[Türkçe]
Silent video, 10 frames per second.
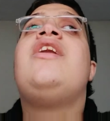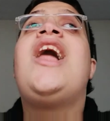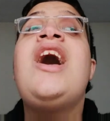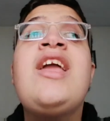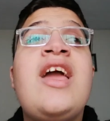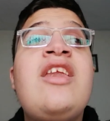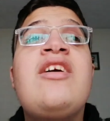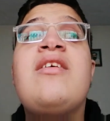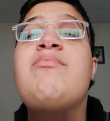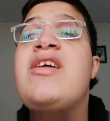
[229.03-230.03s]
Lakin
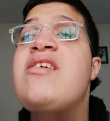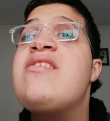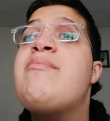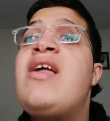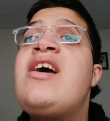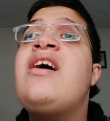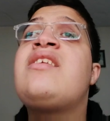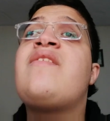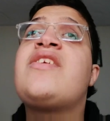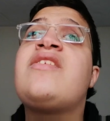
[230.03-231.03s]
1. Balkan
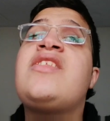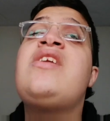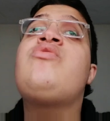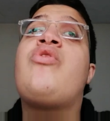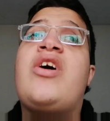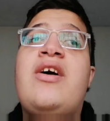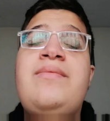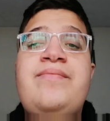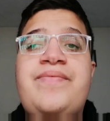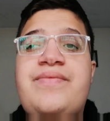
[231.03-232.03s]
Savaşı'ndan sonra